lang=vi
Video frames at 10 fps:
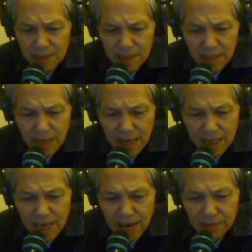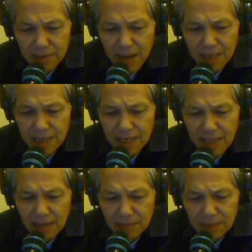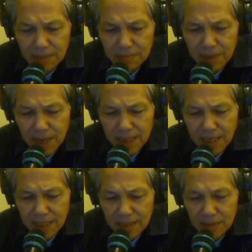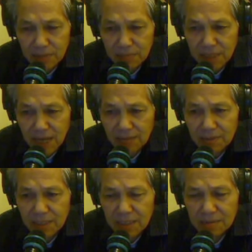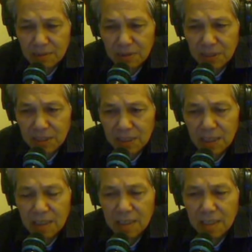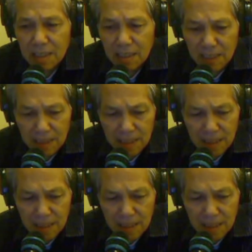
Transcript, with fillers: ngày 23 tháng 8 năm 2018 biểu tình trước cái